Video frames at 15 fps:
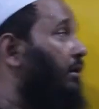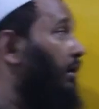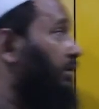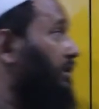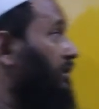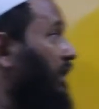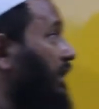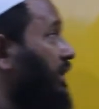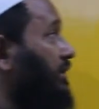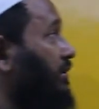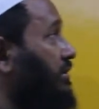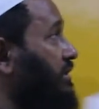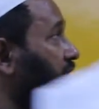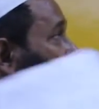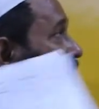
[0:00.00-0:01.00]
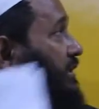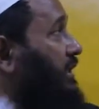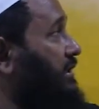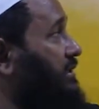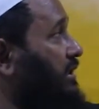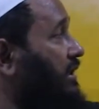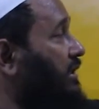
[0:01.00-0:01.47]
অর্থাৎ জ্বালানি যখন শেষ হয়ে
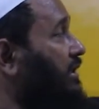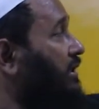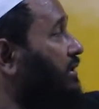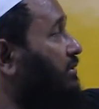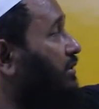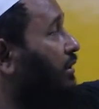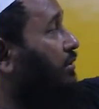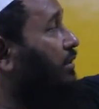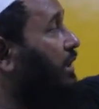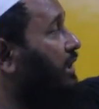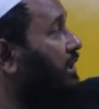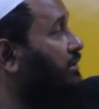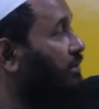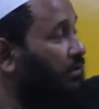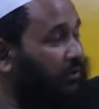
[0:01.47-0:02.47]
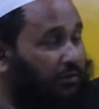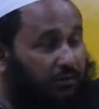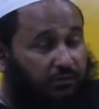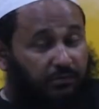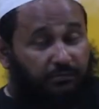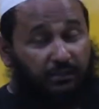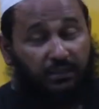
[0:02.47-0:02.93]
যাচ্ছে তখন রকেটের তরণ
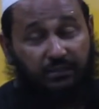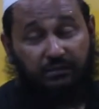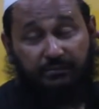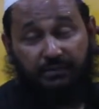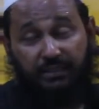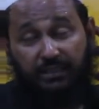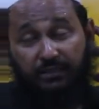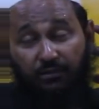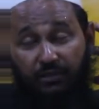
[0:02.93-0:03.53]
কত মনে রাখতে হবে এই